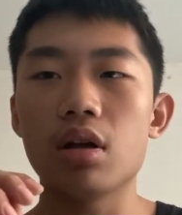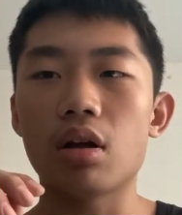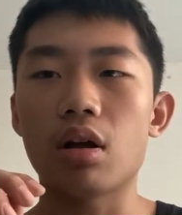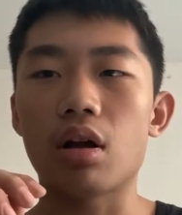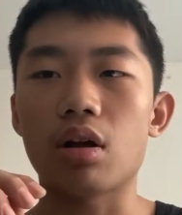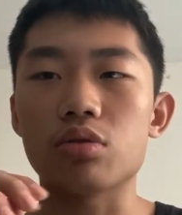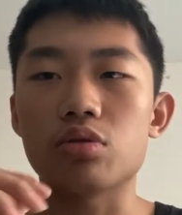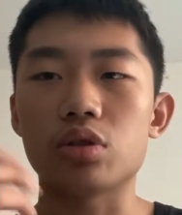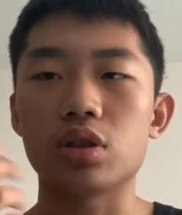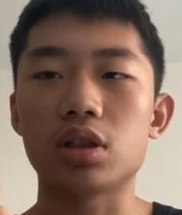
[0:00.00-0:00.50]

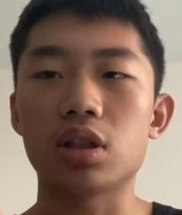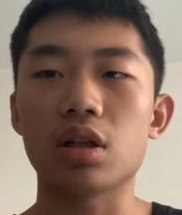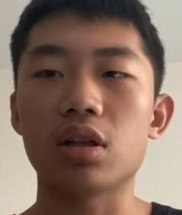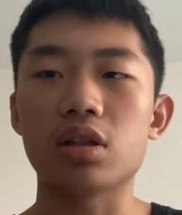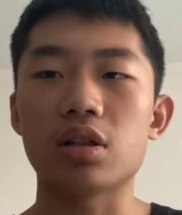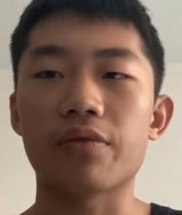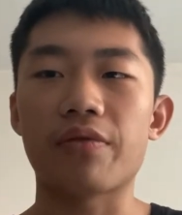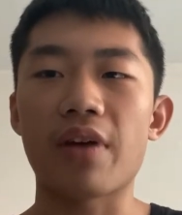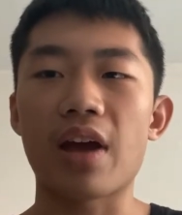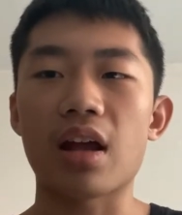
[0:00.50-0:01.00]
啊，就是真的
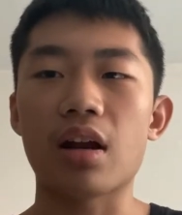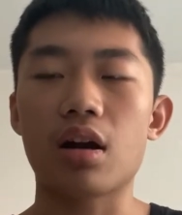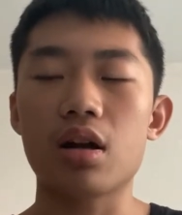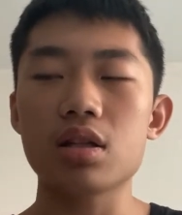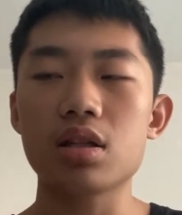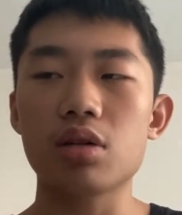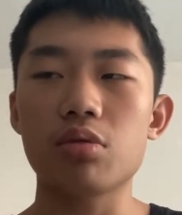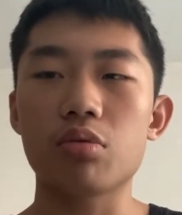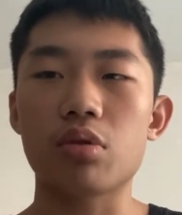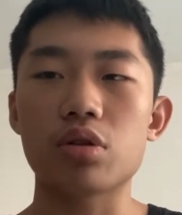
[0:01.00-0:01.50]
是废了，而
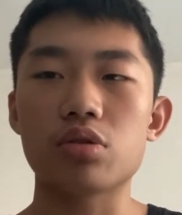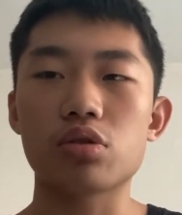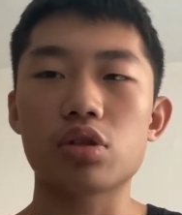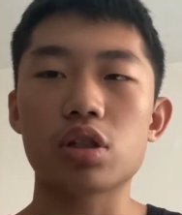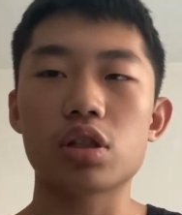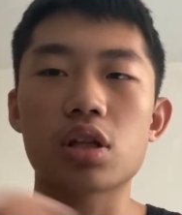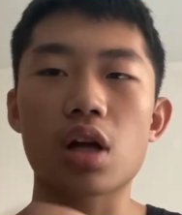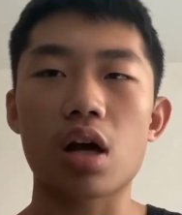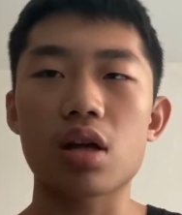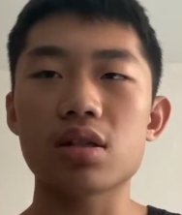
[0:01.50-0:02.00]
且我就
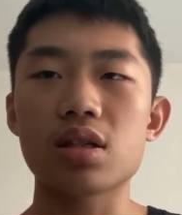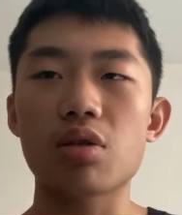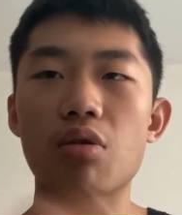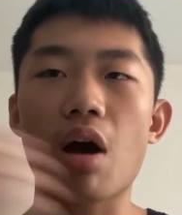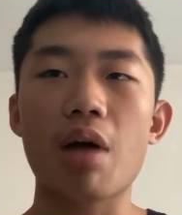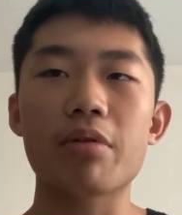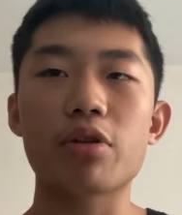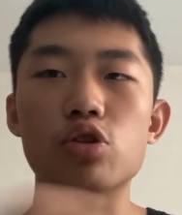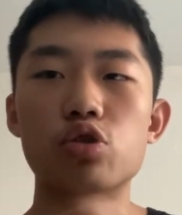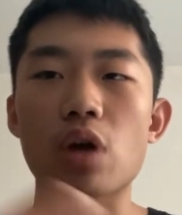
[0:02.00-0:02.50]
是长期
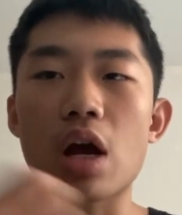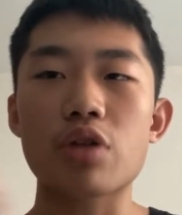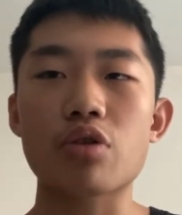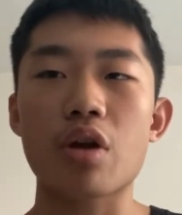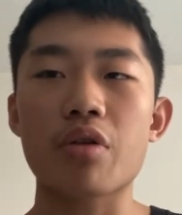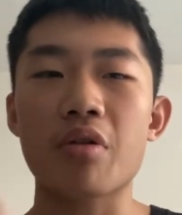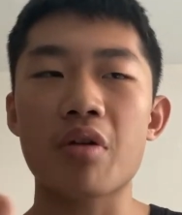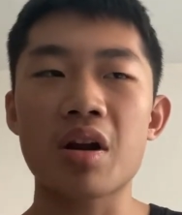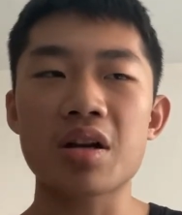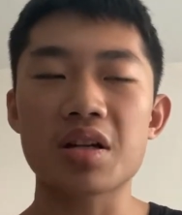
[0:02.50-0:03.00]
滑冰摔
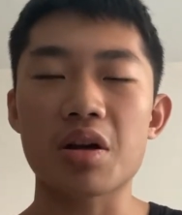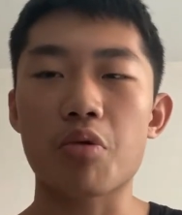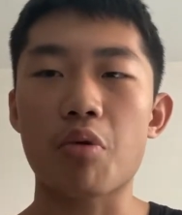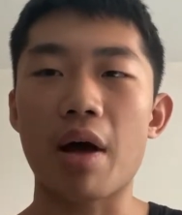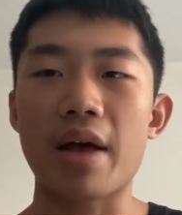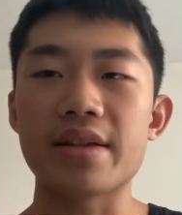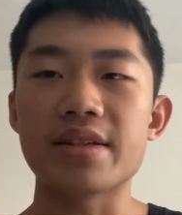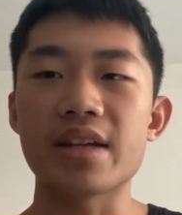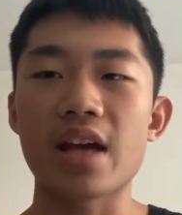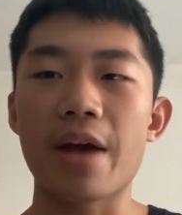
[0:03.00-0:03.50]
摔摔摔这个
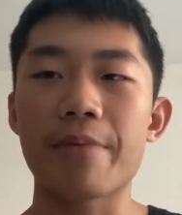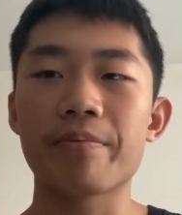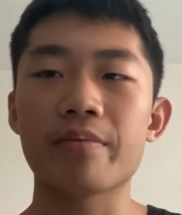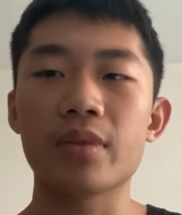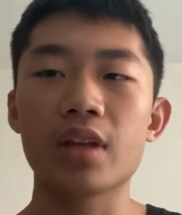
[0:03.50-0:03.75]
关系，